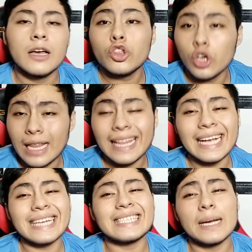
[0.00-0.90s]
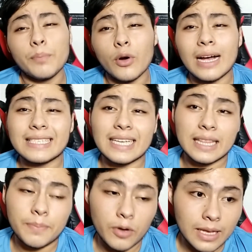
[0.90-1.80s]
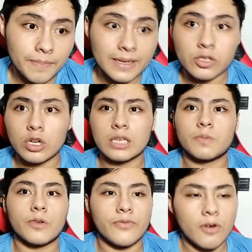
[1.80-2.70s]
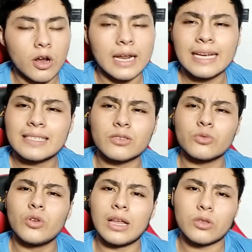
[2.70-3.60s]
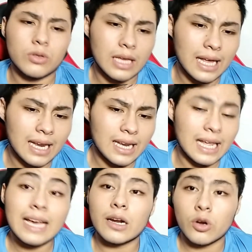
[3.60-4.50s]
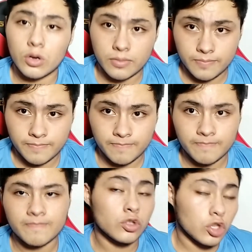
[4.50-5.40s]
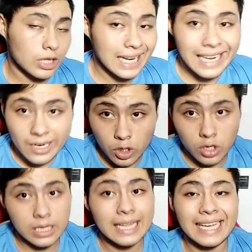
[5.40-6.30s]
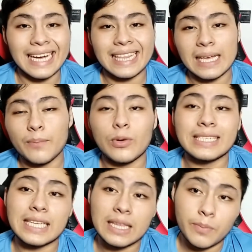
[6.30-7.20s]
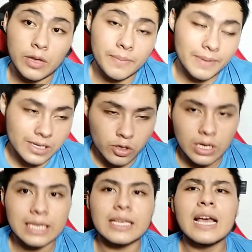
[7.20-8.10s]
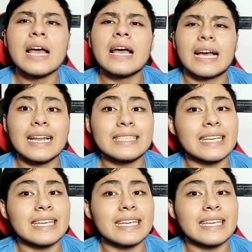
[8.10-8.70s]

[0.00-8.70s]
No dediques tiempo a ese tipo de personas, por favor. Es un total error. Es un total error dedicar tiempo a este tipo de personas que ni